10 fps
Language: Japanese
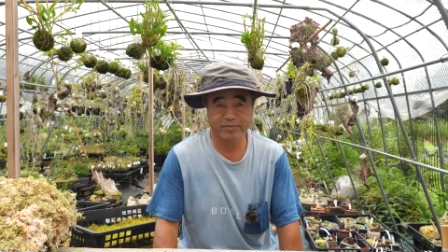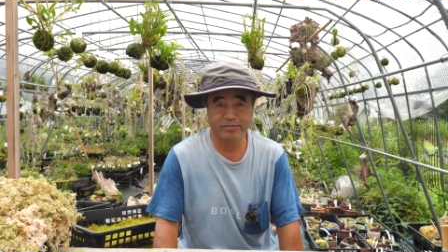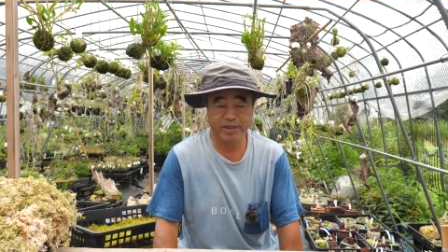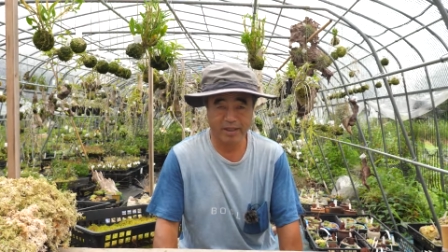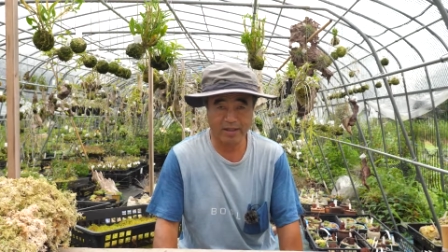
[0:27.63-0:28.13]

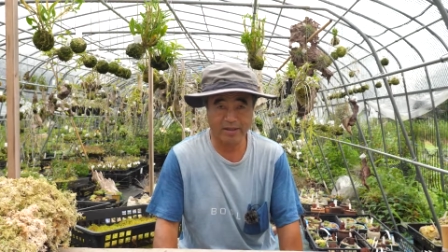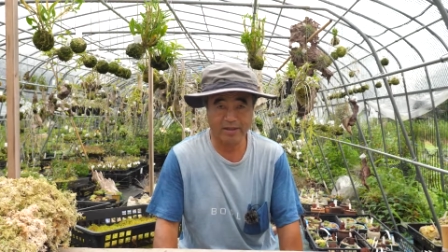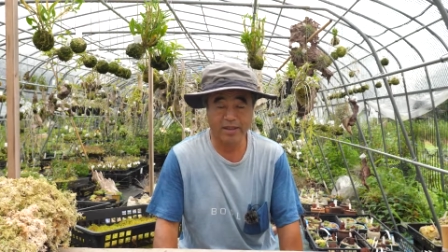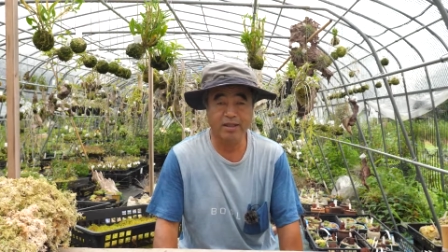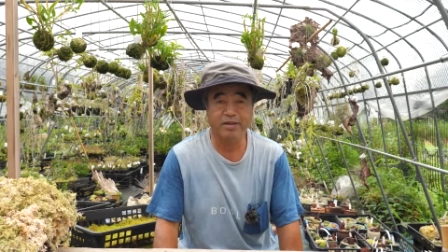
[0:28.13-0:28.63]
向け
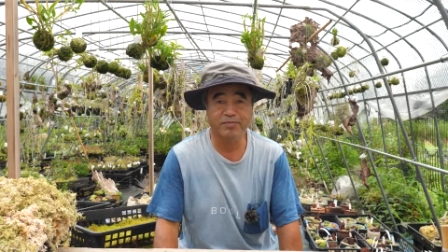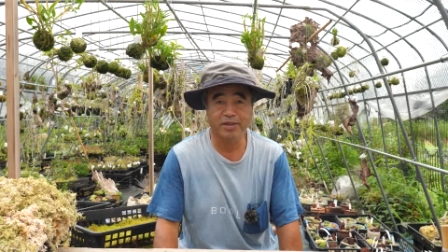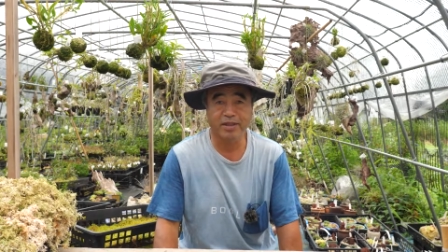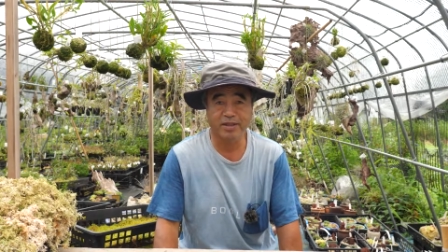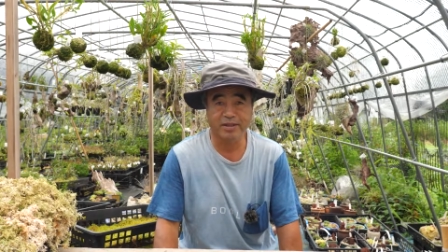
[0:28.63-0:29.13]
再来年向
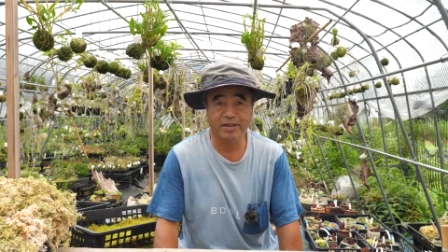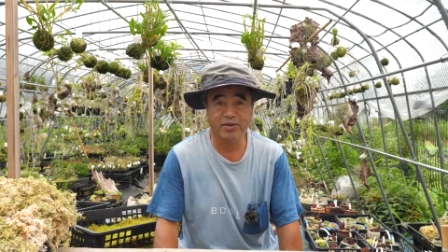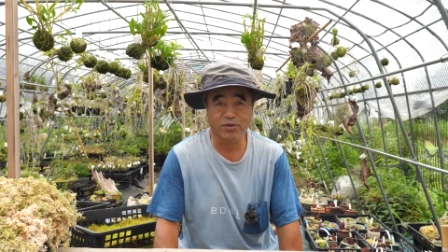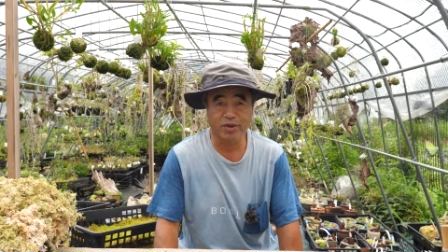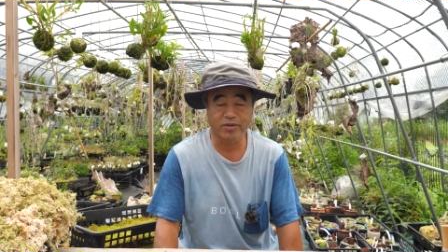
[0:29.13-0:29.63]
けに
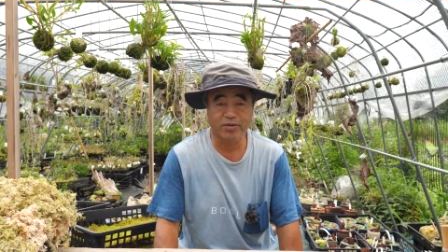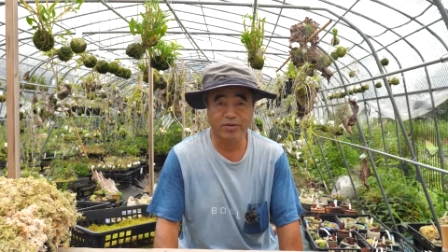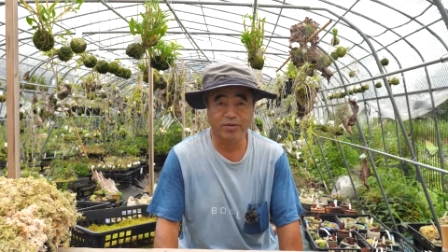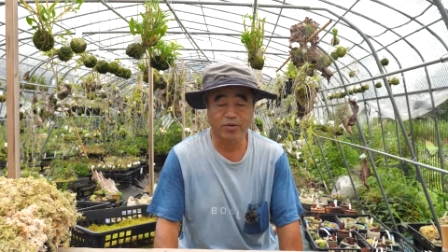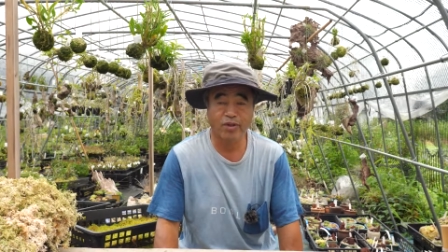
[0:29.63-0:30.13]
ちょっとあ
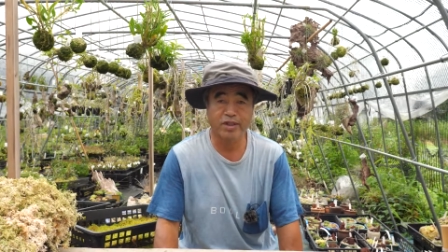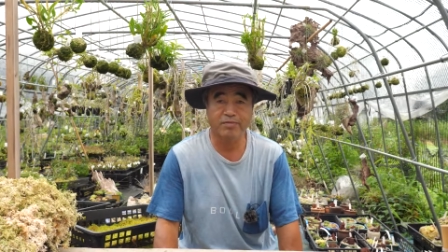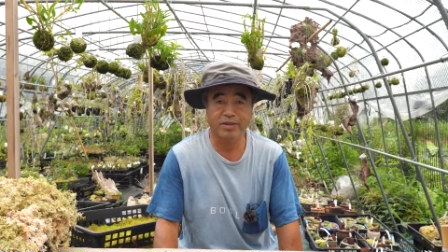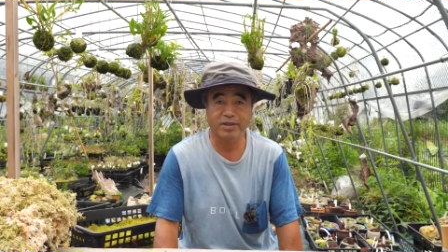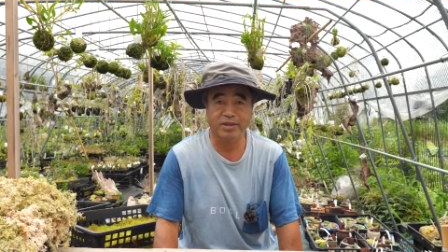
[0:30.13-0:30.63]
の苔
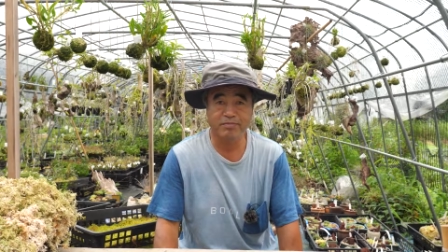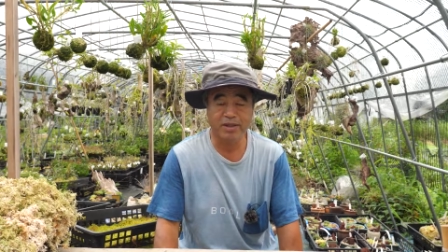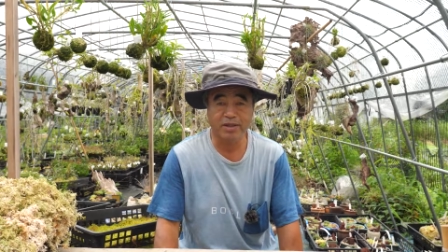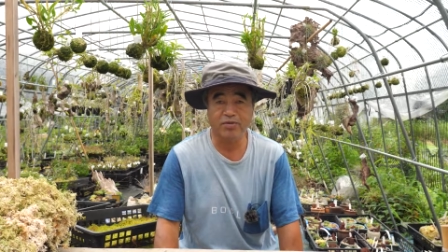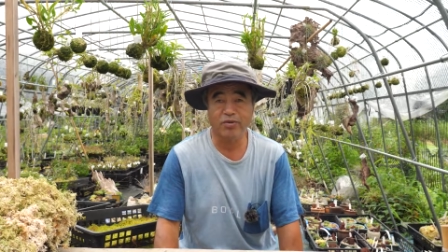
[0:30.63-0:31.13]
玉に
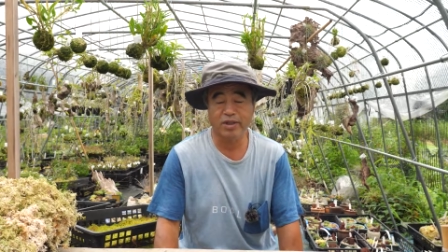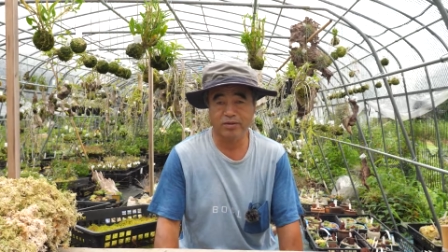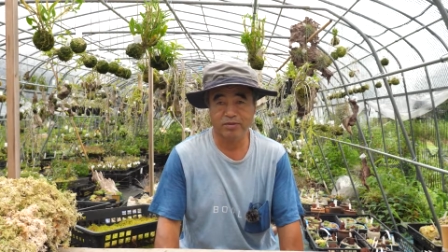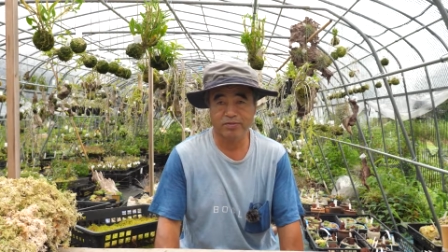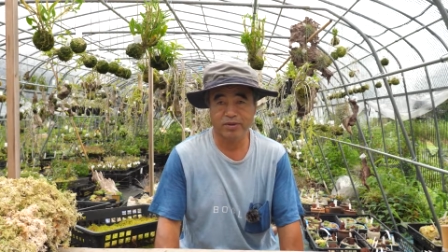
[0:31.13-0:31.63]
巻いていこうかな
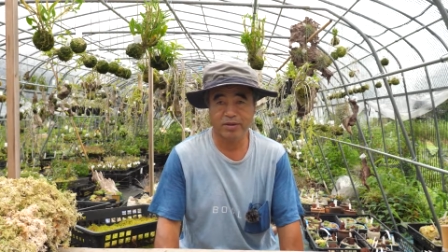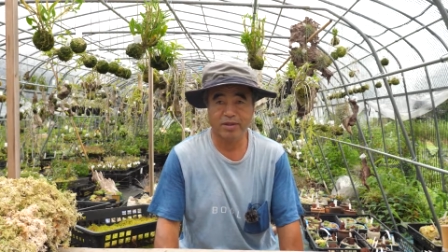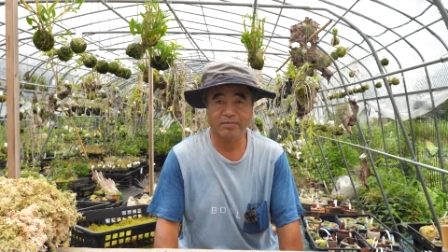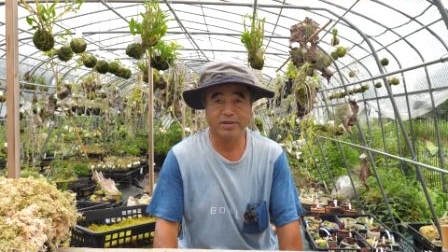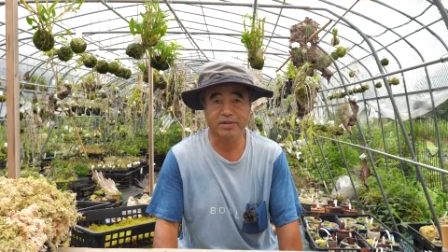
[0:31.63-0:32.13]
と思っ
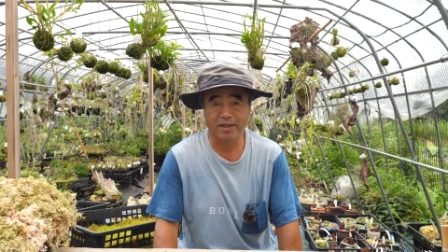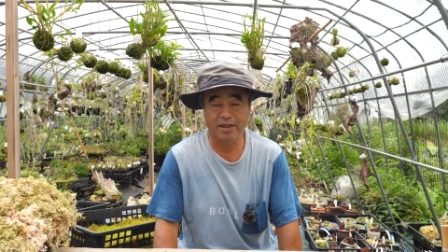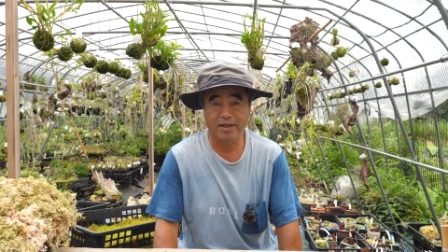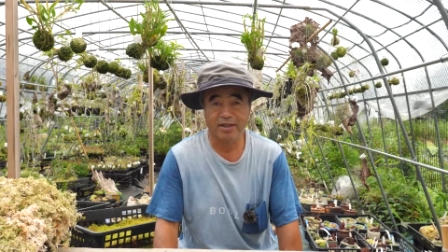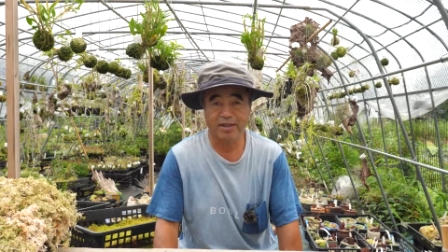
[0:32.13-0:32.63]
ていますんで、
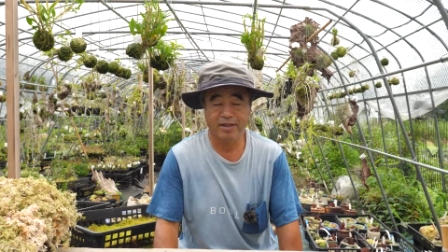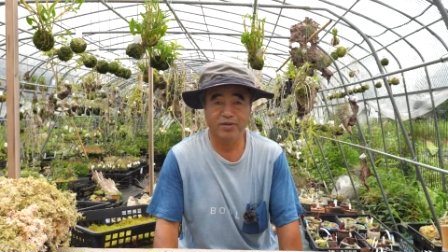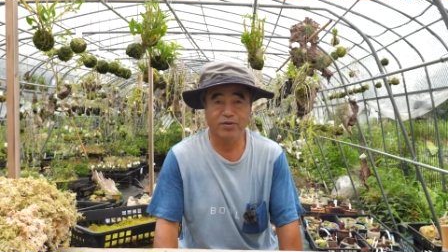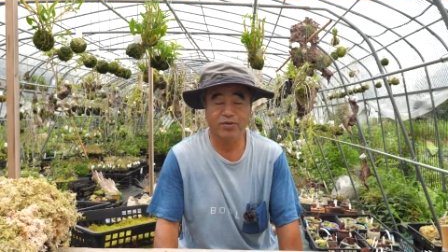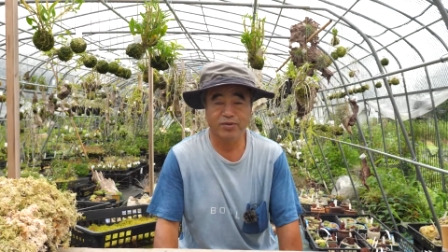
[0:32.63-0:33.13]
えー、
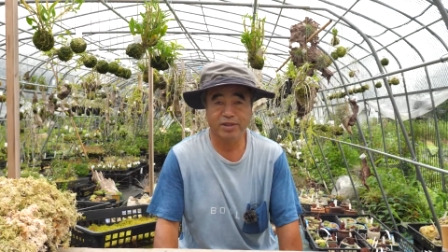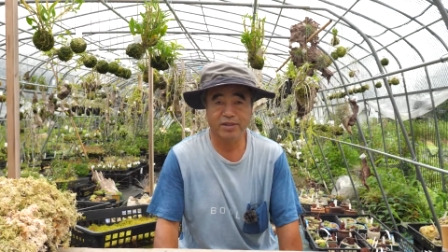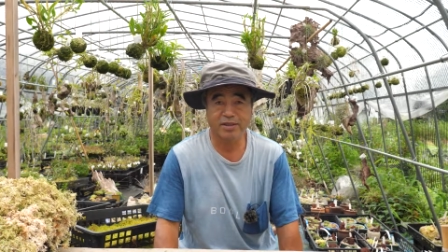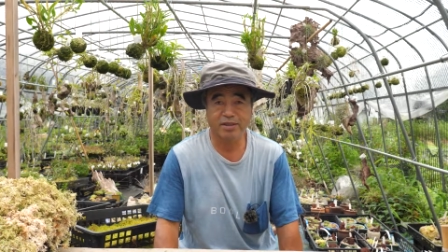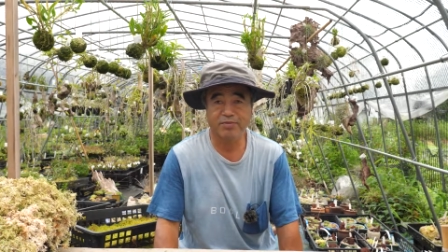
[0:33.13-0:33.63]
それをお伝
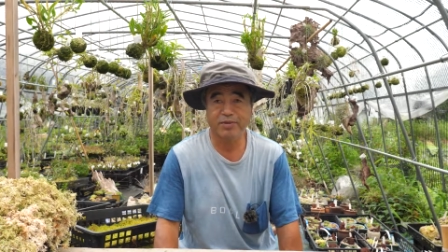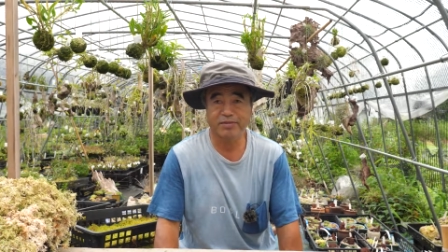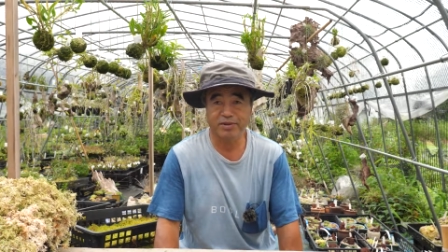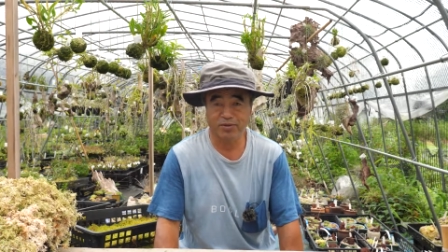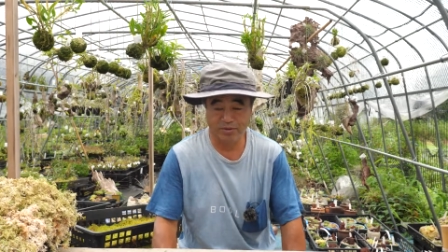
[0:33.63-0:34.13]
えしたいと思います。よ